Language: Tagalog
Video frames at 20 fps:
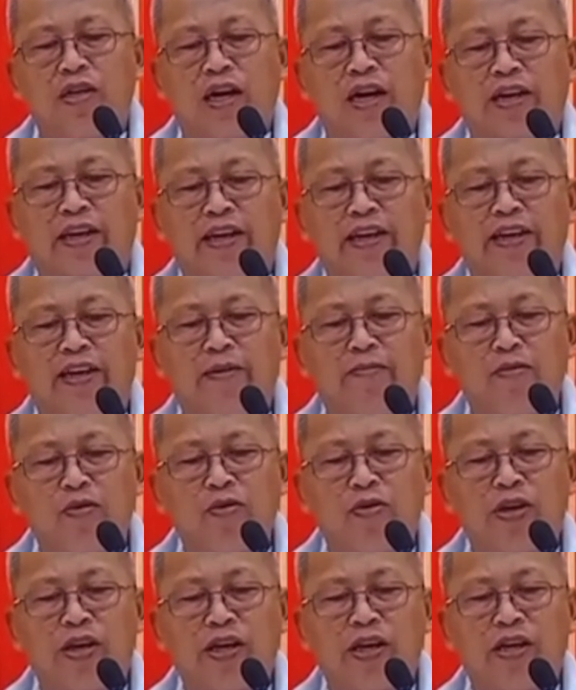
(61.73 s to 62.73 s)
ang
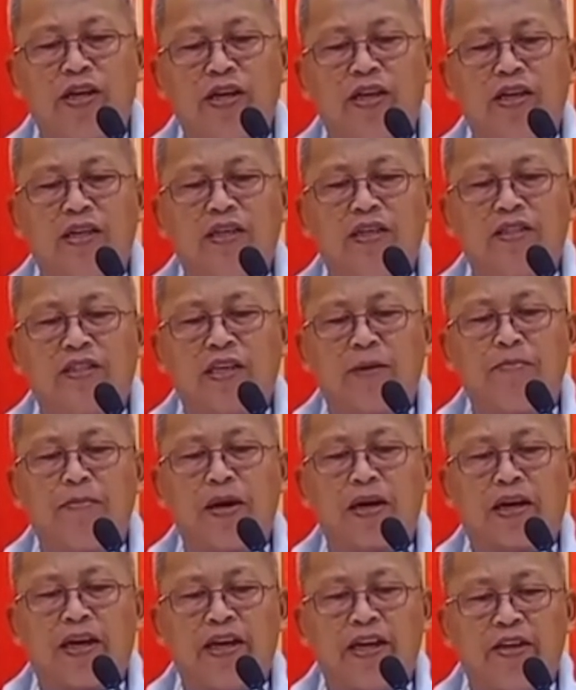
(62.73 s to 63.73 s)
kinabuhi sa
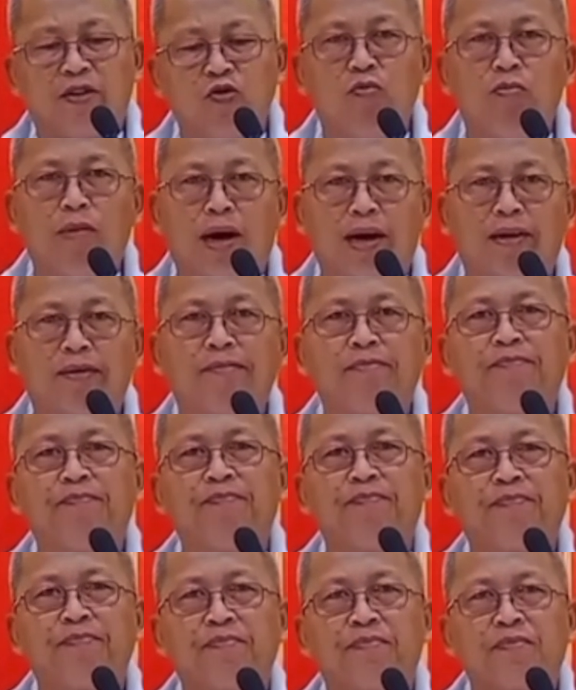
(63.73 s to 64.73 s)
paghigma
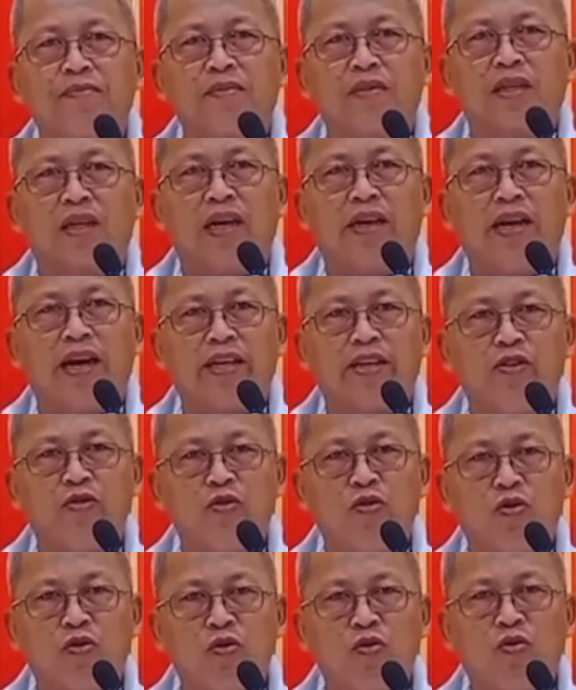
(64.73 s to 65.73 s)
kana
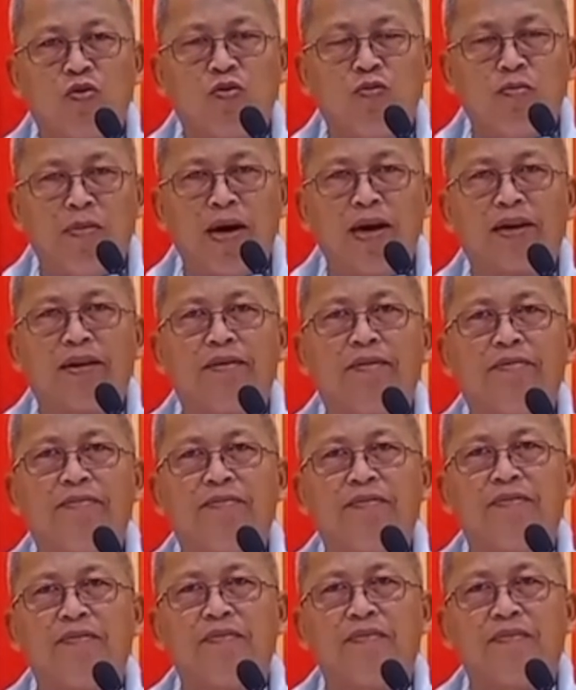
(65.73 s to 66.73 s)
yung gugma
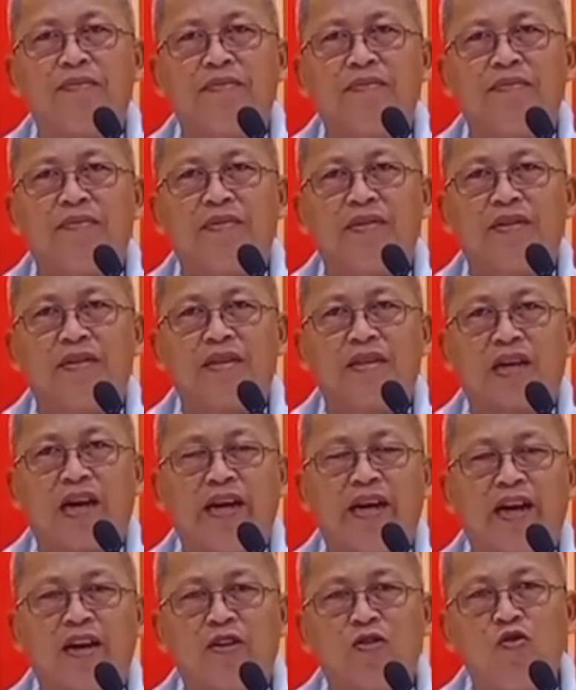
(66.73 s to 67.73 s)

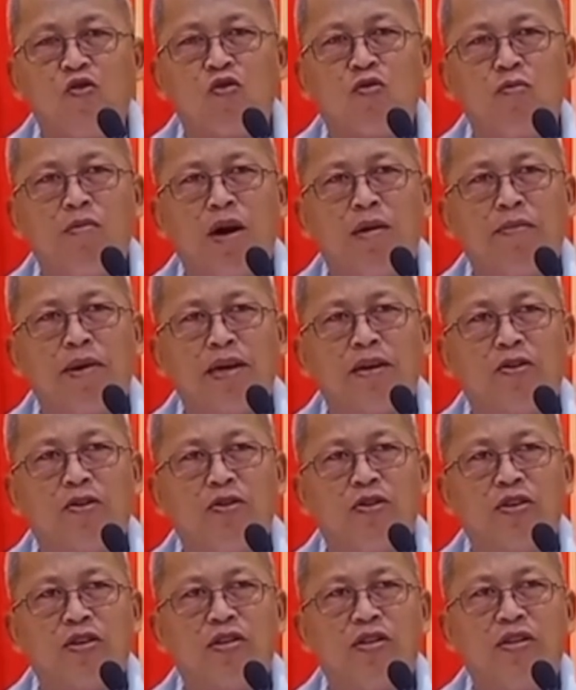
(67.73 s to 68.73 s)
kay ang gugma
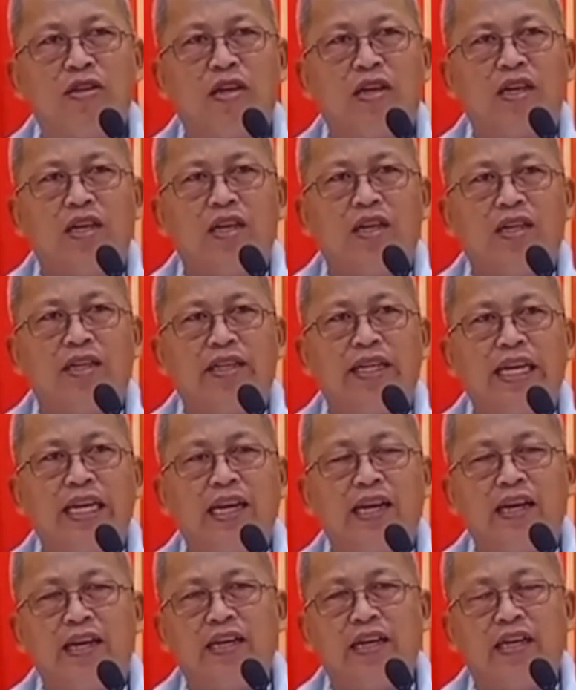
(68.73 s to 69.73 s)
manggod
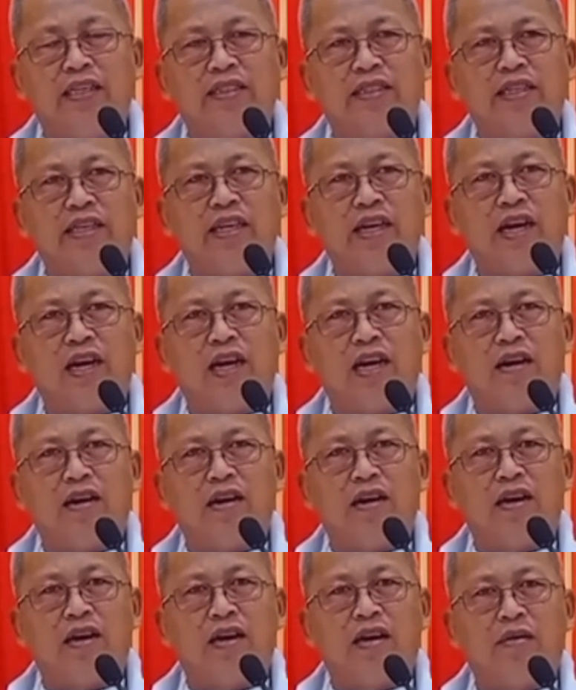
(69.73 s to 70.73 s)
dili na siya
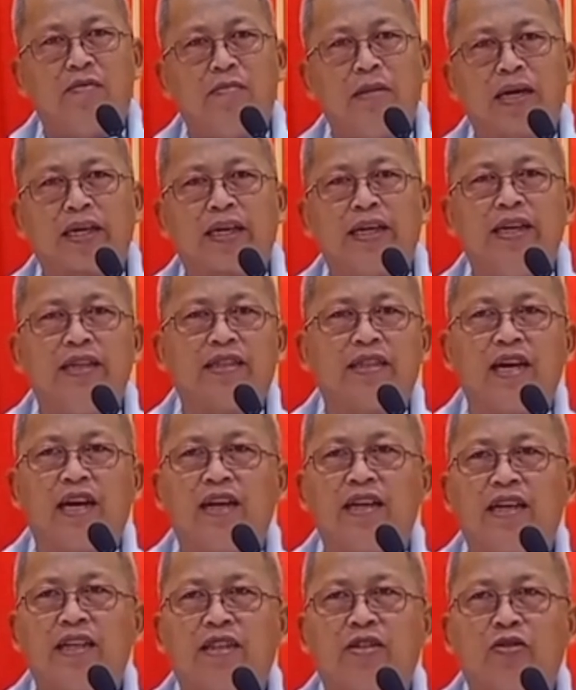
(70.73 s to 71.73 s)

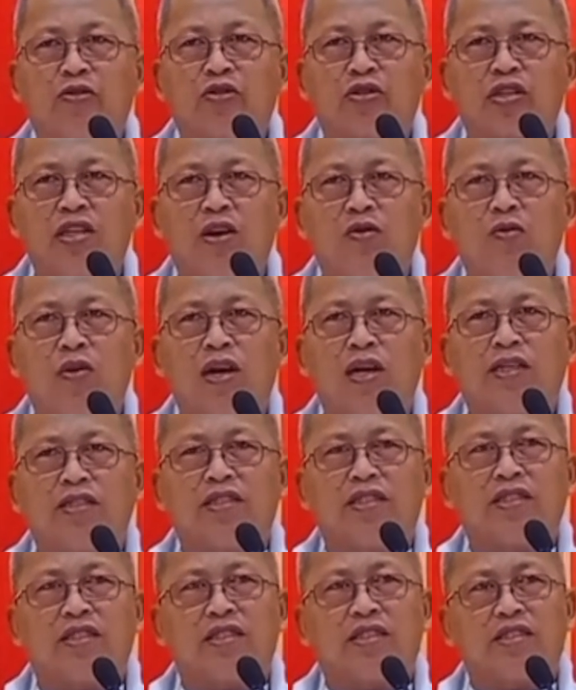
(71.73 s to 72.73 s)
makita dito sa
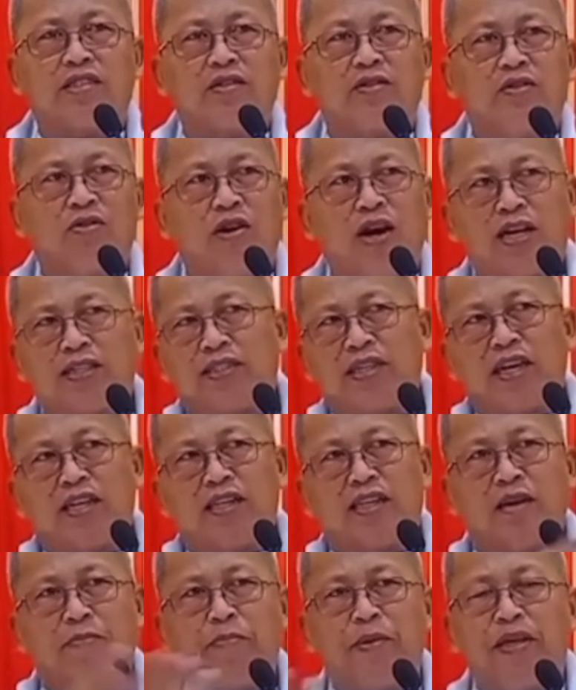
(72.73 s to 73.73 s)
gawas o
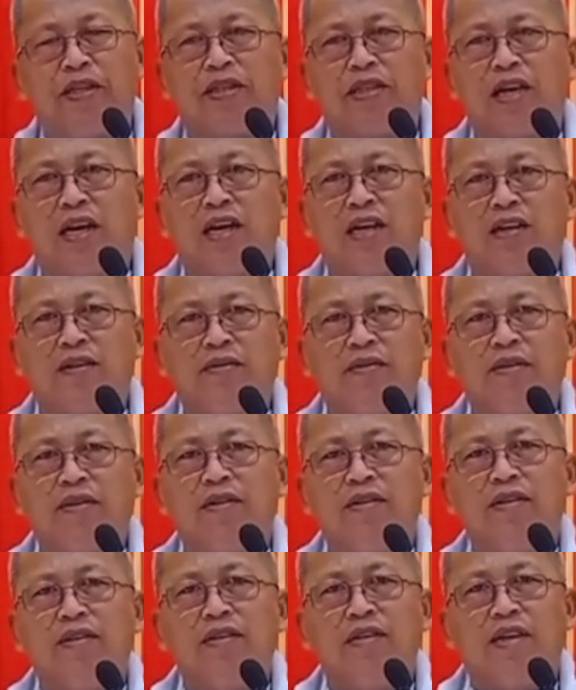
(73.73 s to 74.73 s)
asang dapita
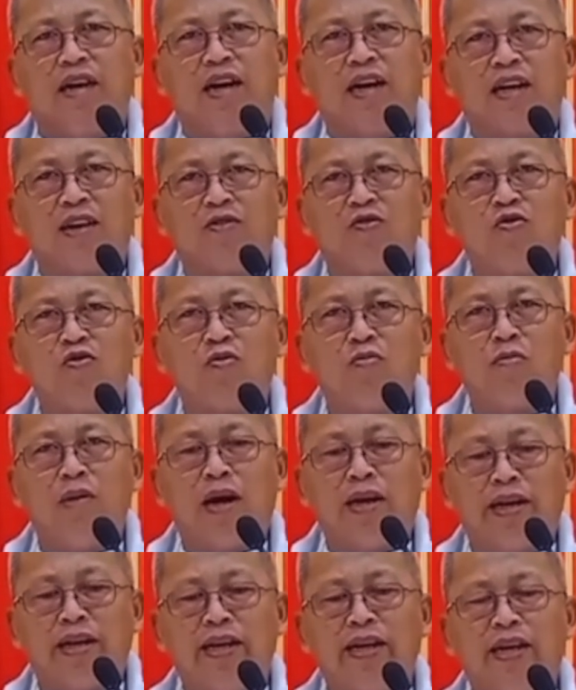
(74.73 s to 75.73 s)
ang
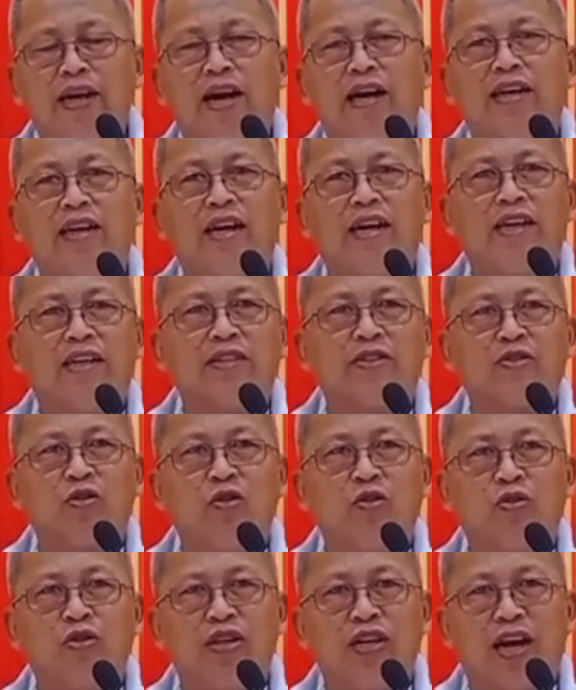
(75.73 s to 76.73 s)
gugma ni ana
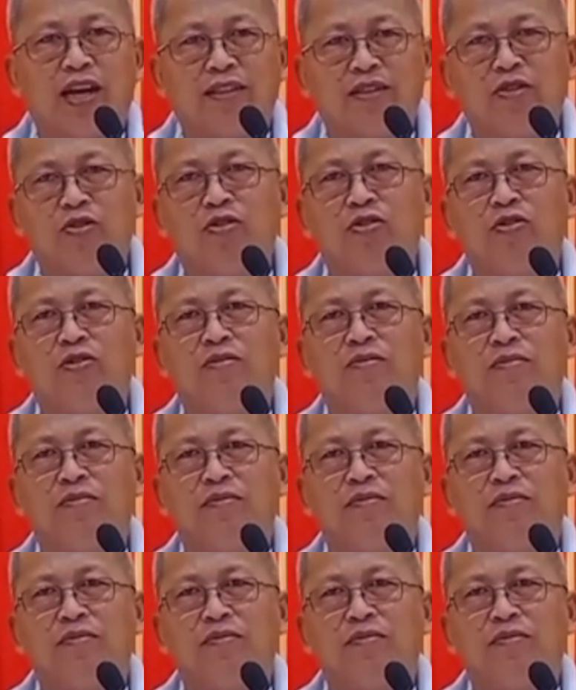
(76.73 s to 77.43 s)
sulod nato